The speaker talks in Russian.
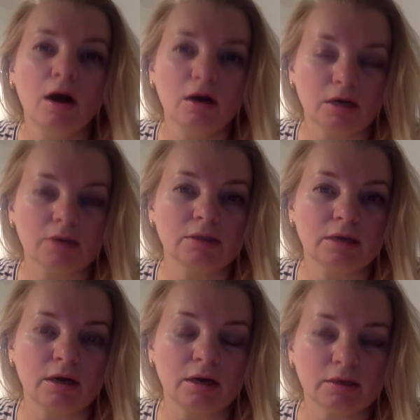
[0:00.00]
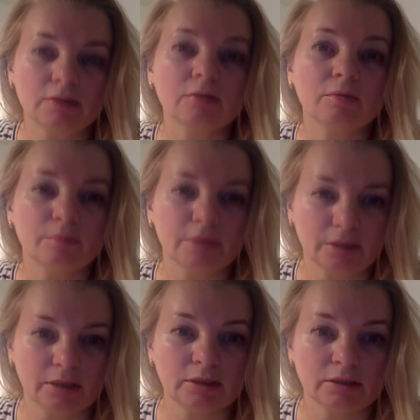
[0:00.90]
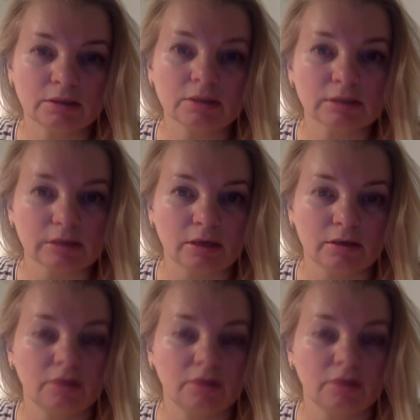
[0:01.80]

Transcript: Ханны Аренд «Банальность зла».